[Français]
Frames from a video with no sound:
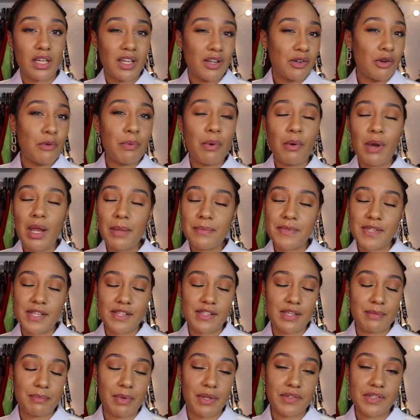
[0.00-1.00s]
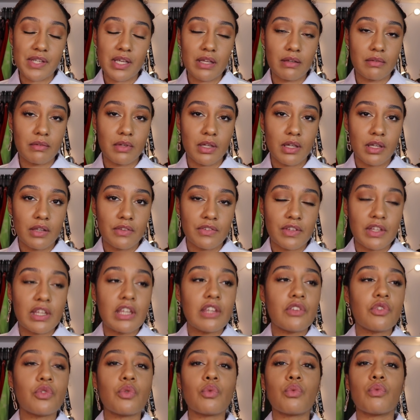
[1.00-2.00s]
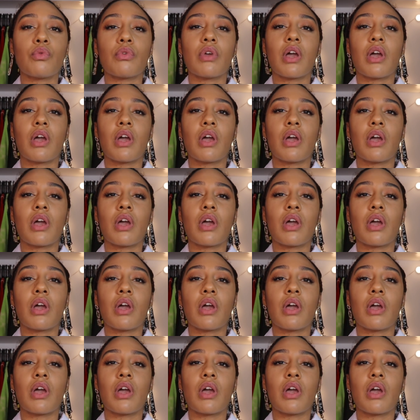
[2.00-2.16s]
Le problème, c'est que c'est pas ça. C'est qu'ils sont